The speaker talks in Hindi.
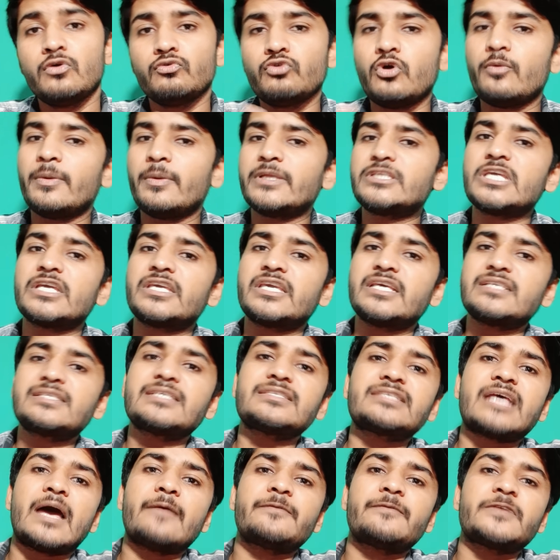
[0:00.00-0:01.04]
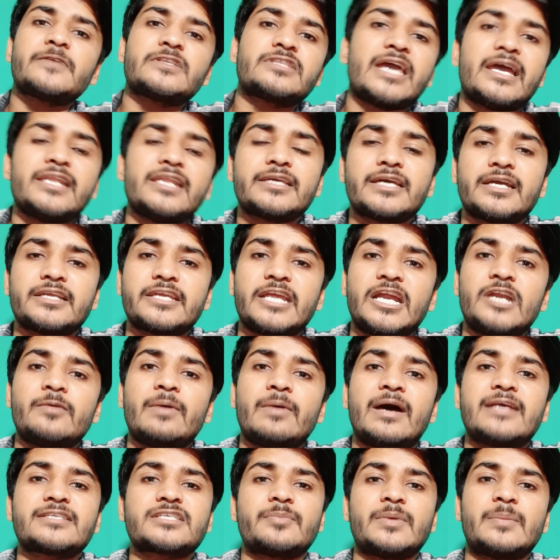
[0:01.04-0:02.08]
वो बच्चे किस हिसाब से तैयारी करके
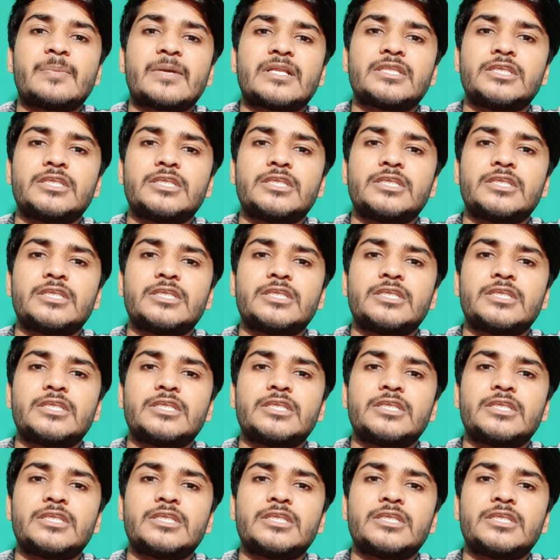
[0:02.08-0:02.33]
एडवांस का पेपर